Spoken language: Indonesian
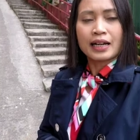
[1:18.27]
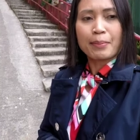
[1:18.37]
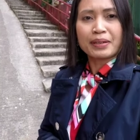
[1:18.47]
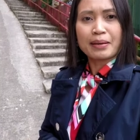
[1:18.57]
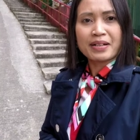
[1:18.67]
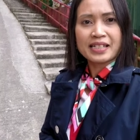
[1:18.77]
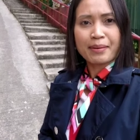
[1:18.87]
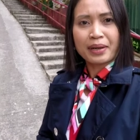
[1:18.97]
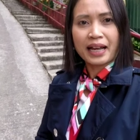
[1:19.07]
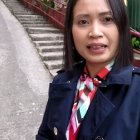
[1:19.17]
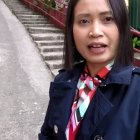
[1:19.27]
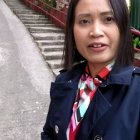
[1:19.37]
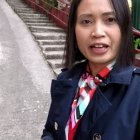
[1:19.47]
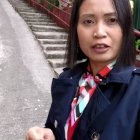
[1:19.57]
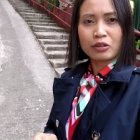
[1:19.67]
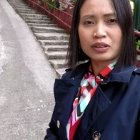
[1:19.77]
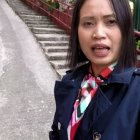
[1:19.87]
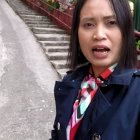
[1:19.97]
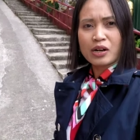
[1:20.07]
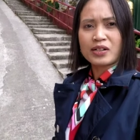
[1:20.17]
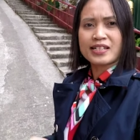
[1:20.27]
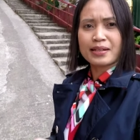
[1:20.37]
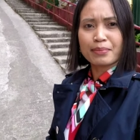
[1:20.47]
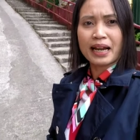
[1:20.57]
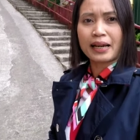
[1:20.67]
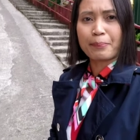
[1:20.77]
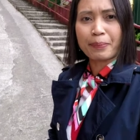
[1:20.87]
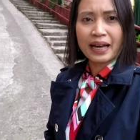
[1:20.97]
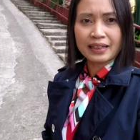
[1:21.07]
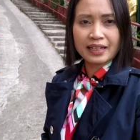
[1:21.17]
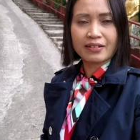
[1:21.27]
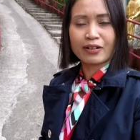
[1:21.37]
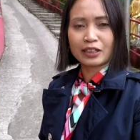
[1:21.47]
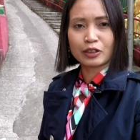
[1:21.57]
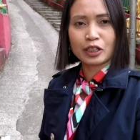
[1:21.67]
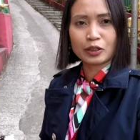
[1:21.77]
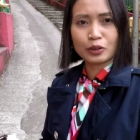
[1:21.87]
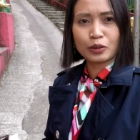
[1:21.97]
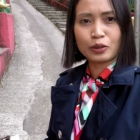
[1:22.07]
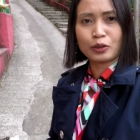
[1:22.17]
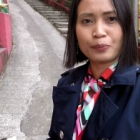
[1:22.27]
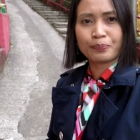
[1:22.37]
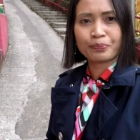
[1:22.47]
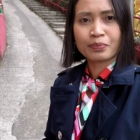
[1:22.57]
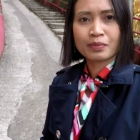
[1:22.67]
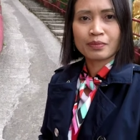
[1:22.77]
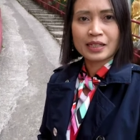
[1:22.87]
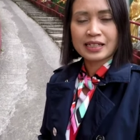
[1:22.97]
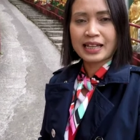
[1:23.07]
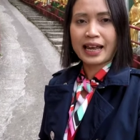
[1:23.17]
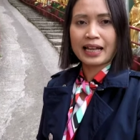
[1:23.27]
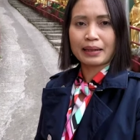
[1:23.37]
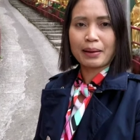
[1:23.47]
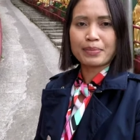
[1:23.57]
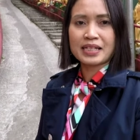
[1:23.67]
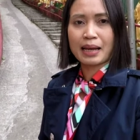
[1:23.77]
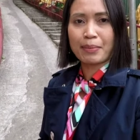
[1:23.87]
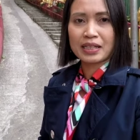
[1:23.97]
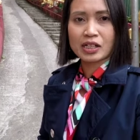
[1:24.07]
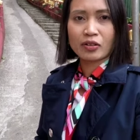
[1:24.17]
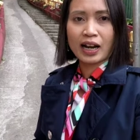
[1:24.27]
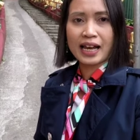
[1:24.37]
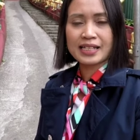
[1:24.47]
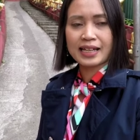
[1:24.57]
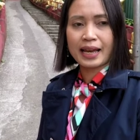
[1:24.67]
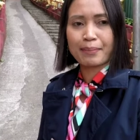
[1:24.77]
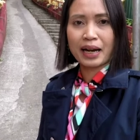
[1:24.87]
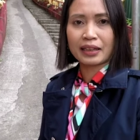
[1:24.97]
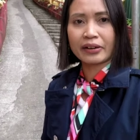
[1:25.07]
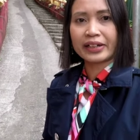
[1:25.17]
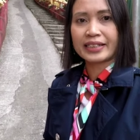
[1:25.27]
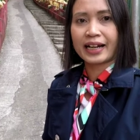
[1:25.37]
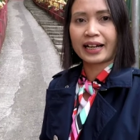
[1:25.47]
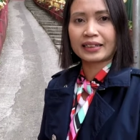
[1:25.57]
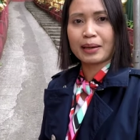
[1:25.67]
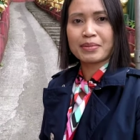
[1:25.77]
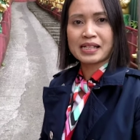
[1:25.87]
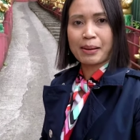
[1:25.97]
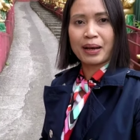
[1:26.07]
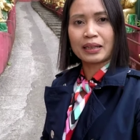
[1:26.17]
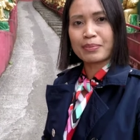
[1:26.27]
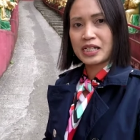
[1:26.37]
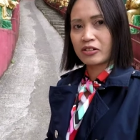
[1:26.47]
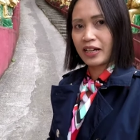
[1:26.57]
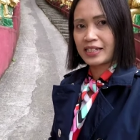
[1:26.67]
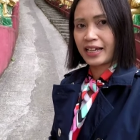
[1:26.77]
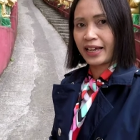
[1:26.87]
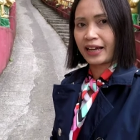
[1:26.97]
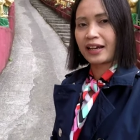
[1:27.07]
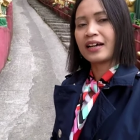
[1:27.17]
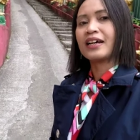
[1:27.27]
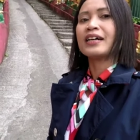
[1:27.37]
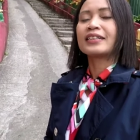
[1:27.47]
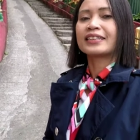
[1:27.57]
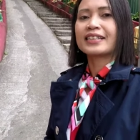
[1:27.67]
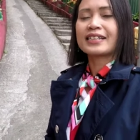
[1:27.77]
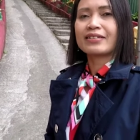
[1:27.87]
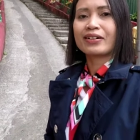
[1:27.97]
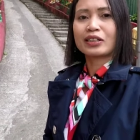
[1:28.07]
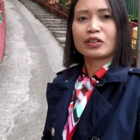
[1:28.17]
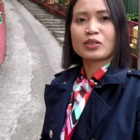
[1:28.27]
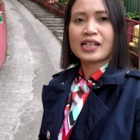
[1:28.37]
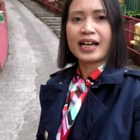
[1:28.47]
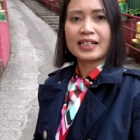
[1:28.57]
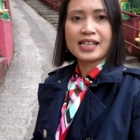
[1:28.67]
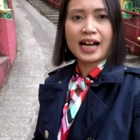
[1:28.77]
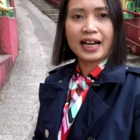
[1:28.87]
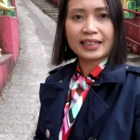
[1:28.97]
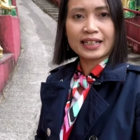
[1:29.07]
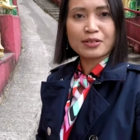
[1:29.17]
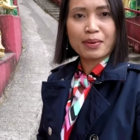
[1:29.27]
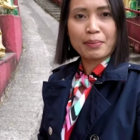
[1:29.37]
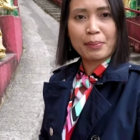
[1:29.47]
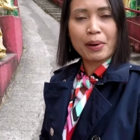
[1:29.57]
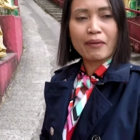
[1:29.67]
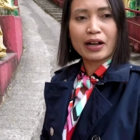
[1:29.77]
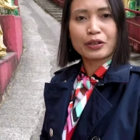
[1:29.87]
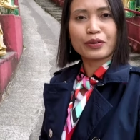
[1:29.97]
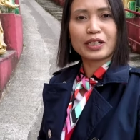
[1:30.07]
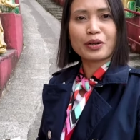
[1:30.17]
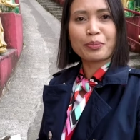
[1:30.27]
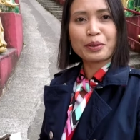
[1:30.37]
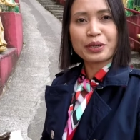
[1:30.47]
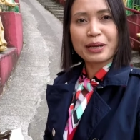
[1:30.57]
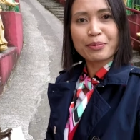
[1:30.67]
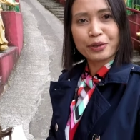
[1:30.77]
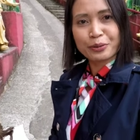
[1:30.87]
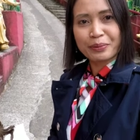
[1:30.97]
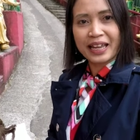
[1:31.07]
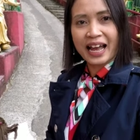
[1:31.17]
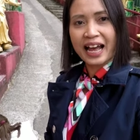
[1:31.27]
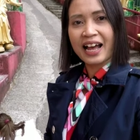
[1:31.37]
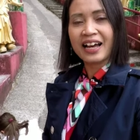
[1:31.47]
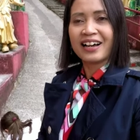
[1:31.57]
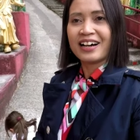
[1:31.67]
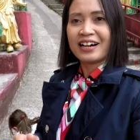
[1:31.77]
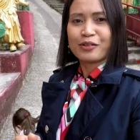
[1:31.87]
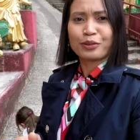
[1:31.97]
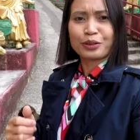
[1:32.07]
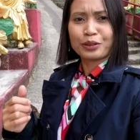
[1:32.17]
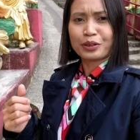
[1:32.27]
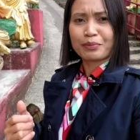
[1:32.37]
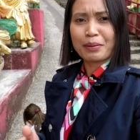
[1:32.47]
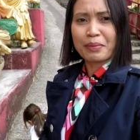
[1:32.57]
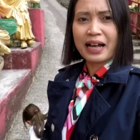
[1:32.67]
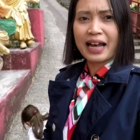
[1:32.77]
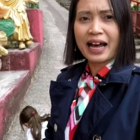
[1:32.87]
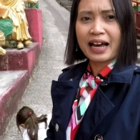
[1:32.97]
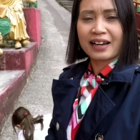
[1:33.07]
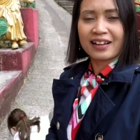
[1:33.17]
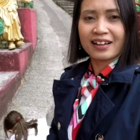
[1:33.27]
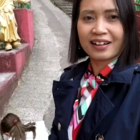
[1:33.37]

Nah, pertama saya merantau yaitu tahun 94. Waktu itu saya habis tamat sekolah, saya merantau ke Jakarta bersama teman sekolah saya. Jadi waktu itu saya ke Jakarta cuma membawa duit 20 ribu rupiah untuk membayar